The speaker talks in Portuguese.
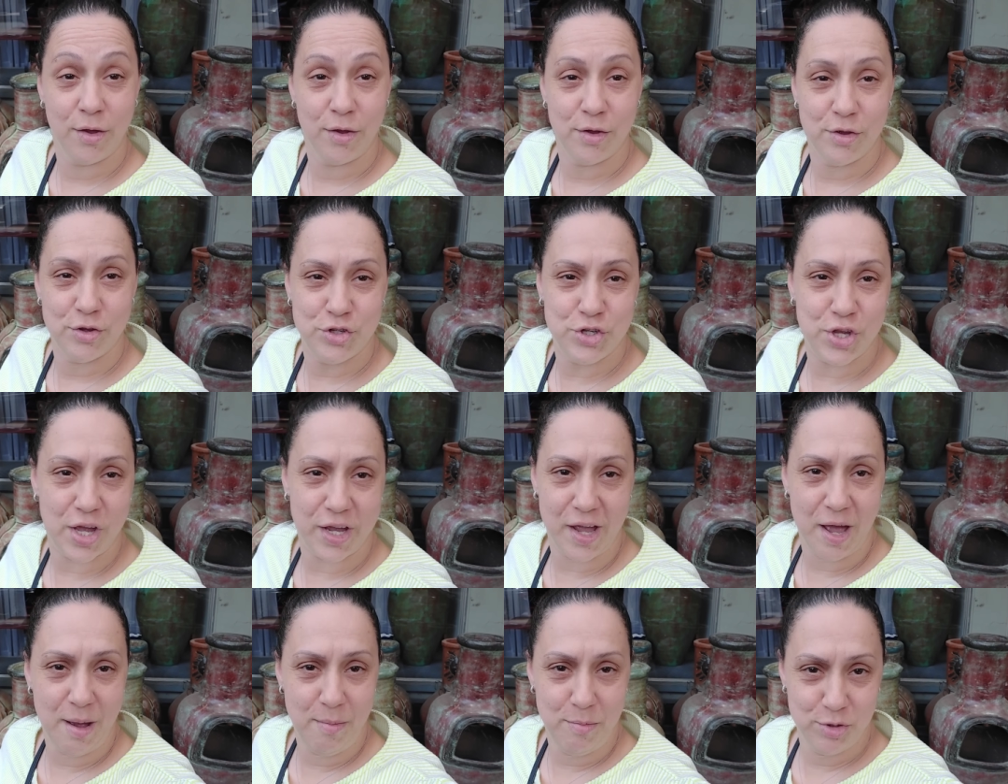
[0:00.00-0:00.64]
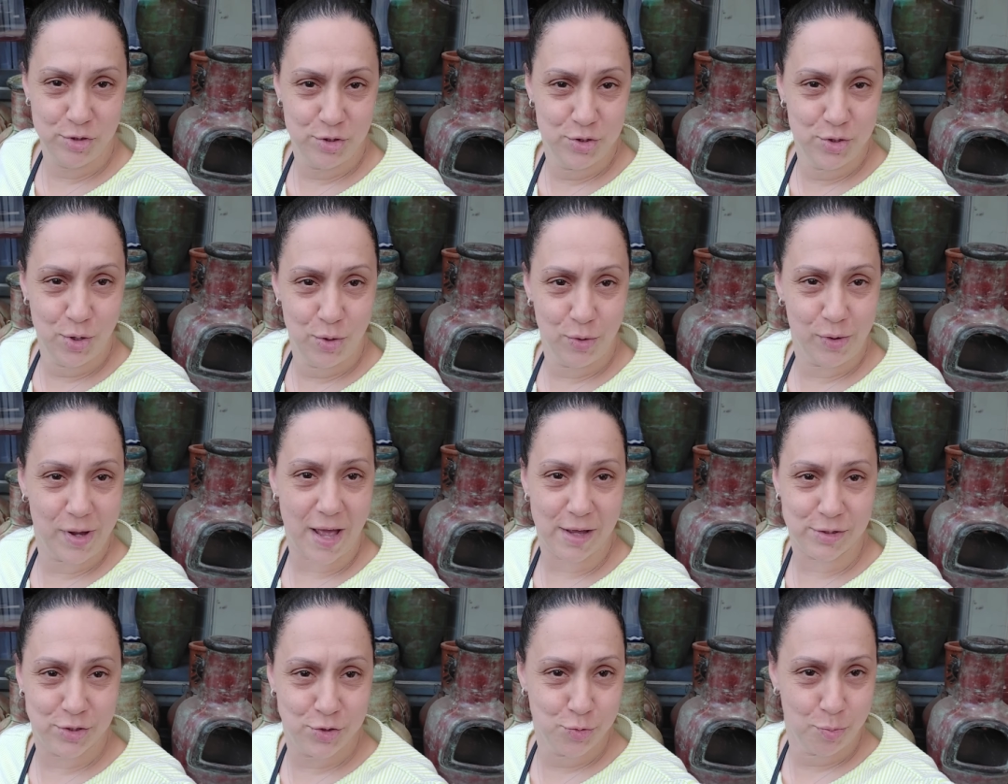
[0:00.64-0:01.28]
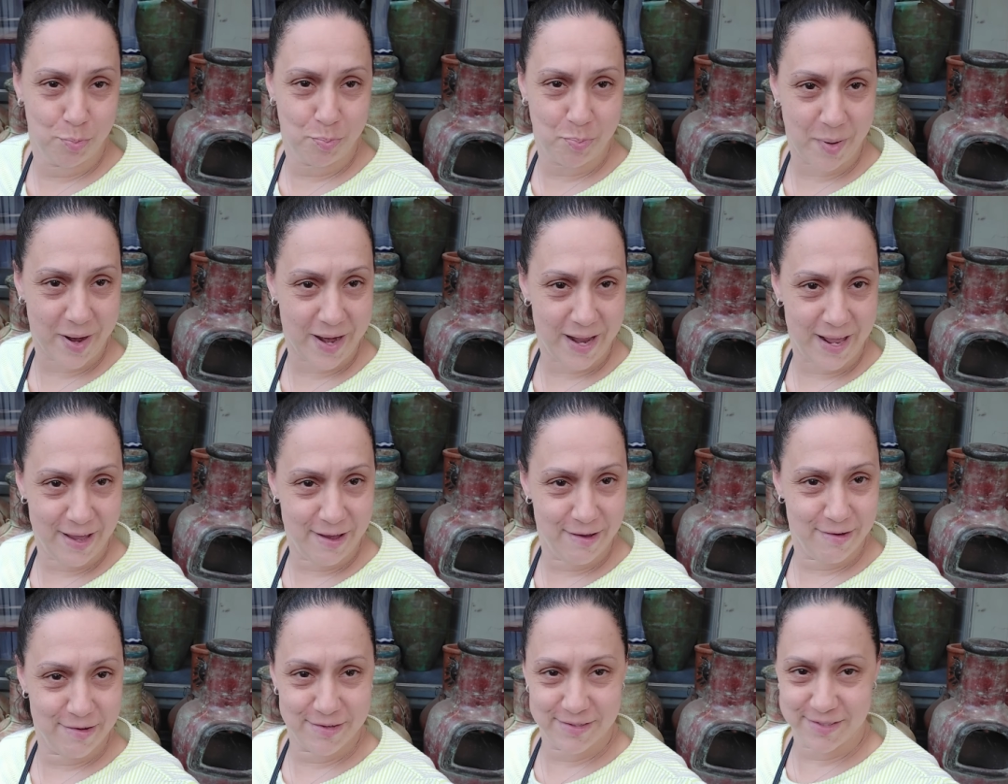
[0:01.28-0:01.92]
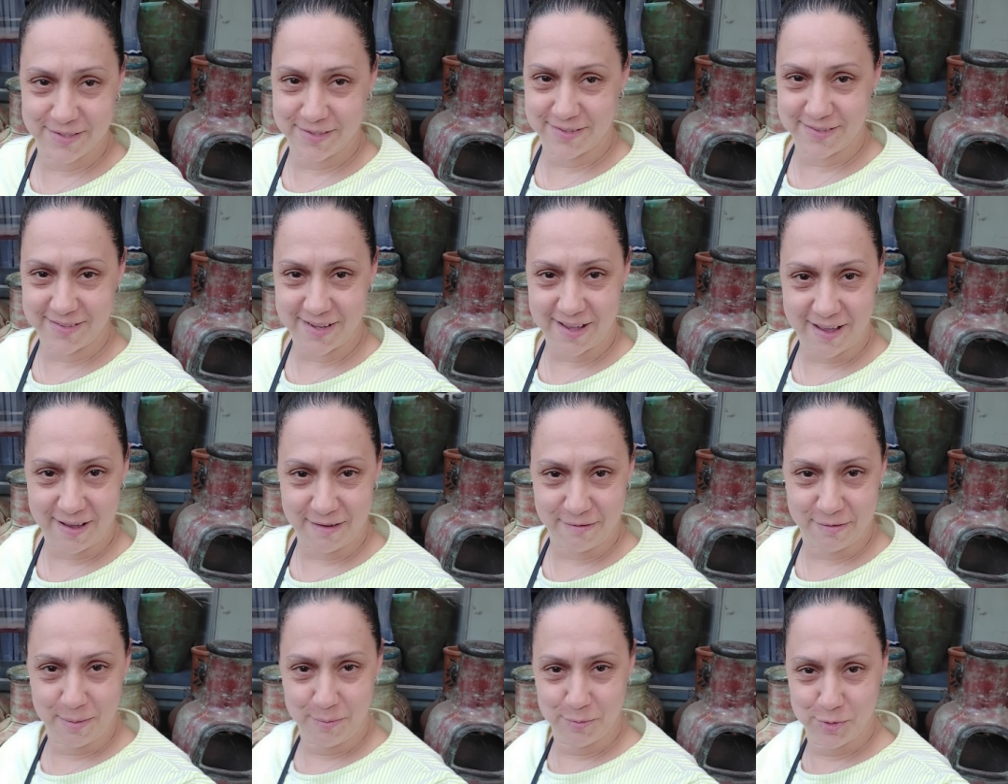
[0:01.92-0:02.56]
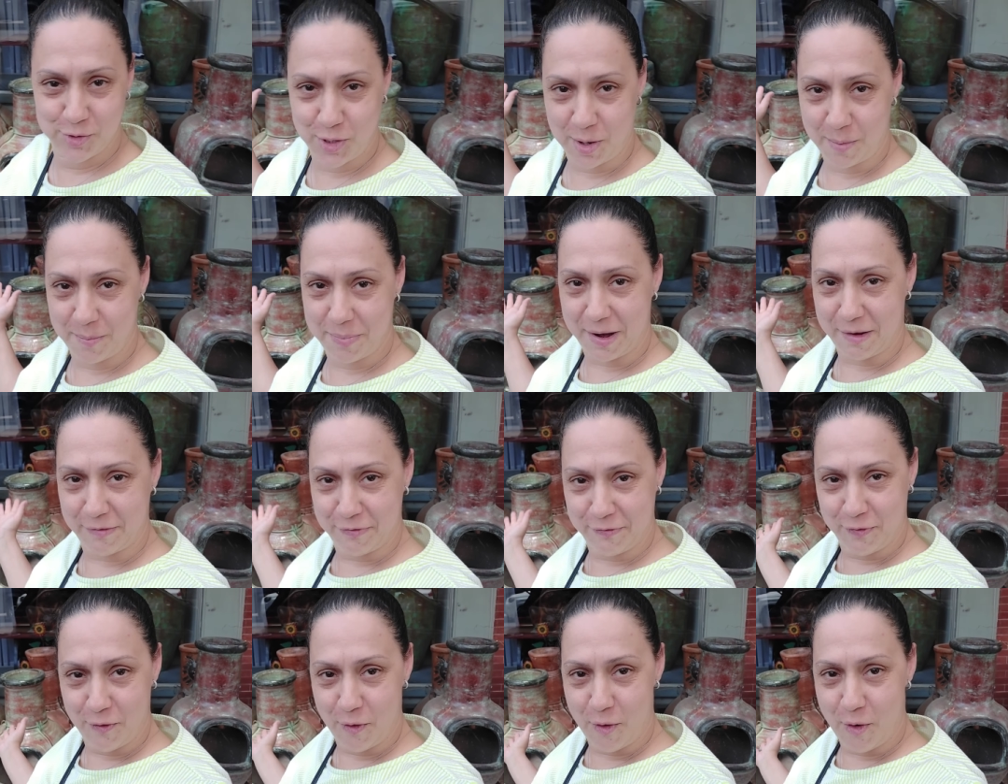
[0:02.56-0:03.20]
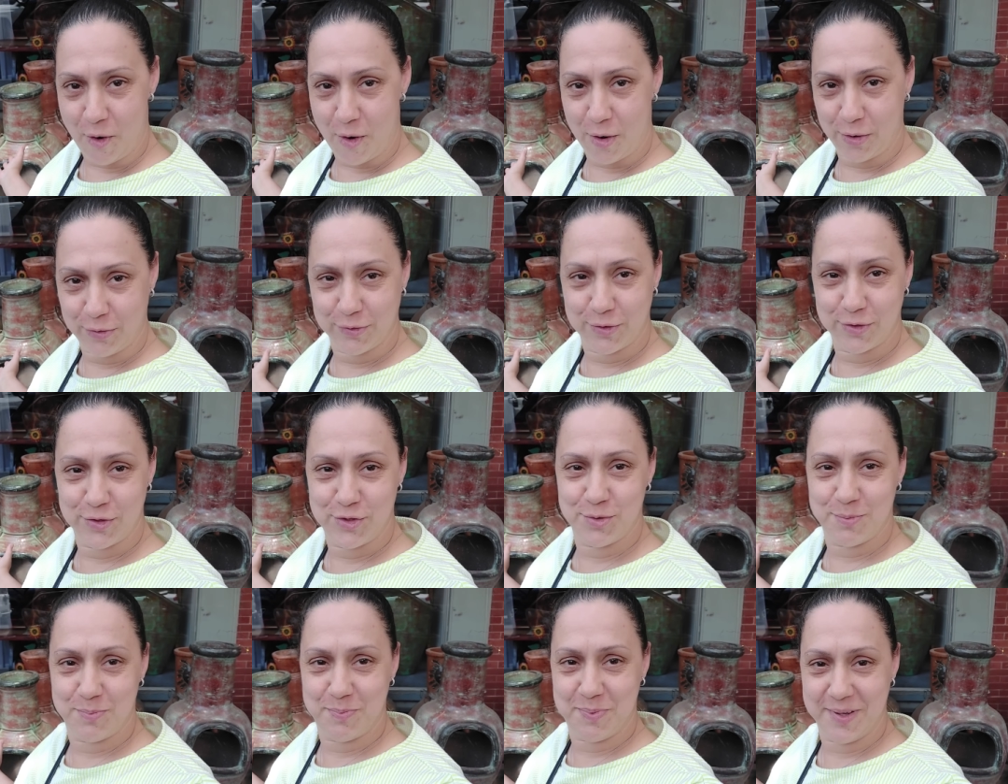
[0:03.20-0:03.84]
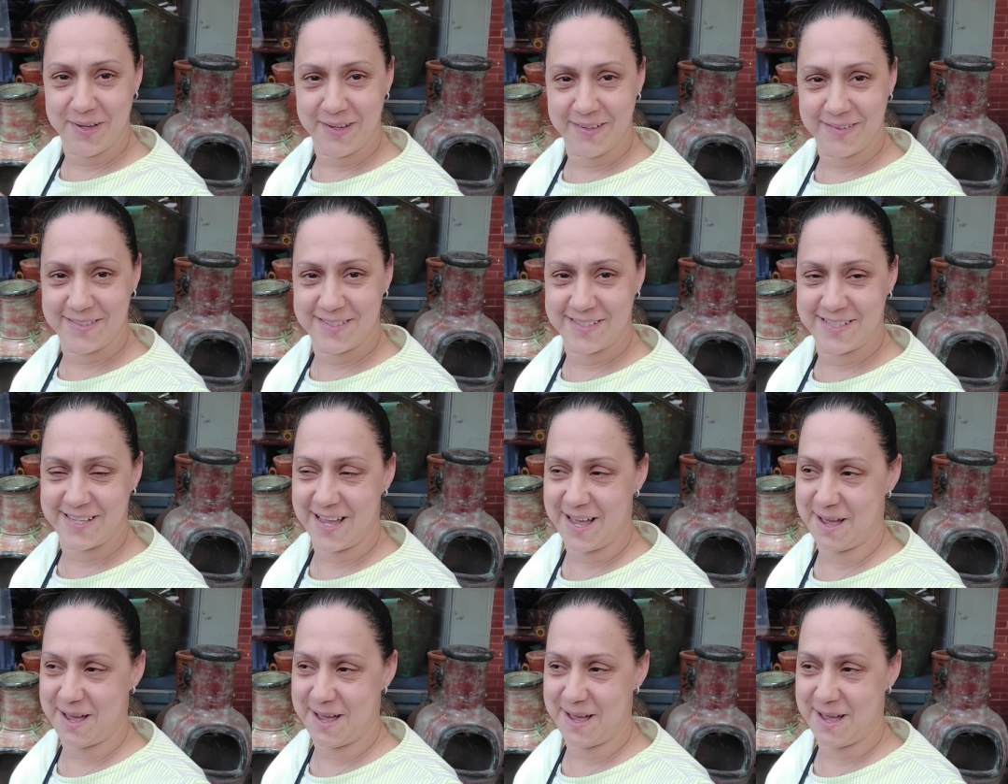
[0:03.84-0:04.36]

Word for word: Chegamos no lugar surpresa. Vamos comprar forno de pizza.